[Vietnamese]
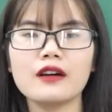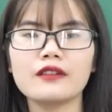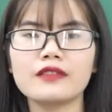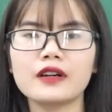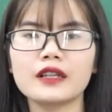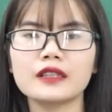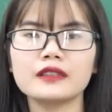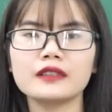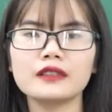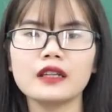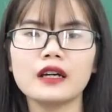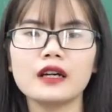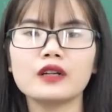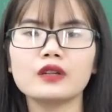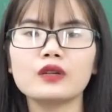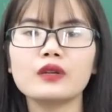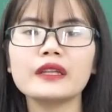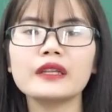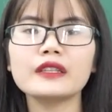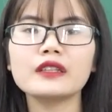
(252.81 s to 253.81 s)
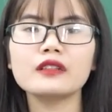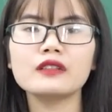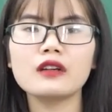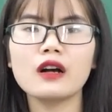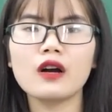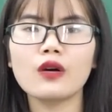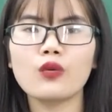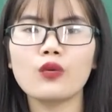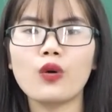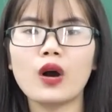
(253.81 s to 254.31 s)
phần lũy
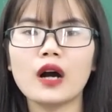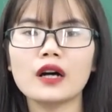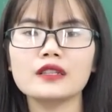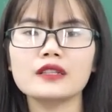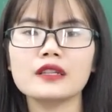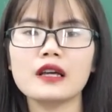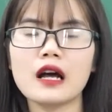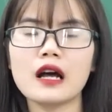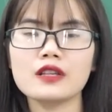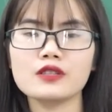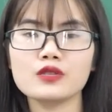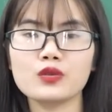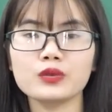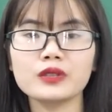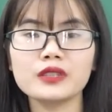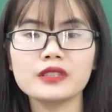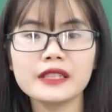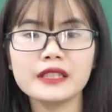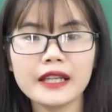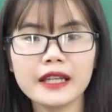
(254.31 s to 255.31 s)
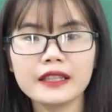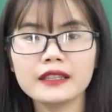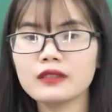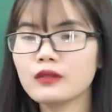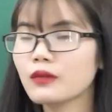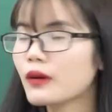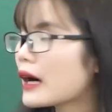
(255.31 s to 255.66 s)
thừa của số tự nhiên đúng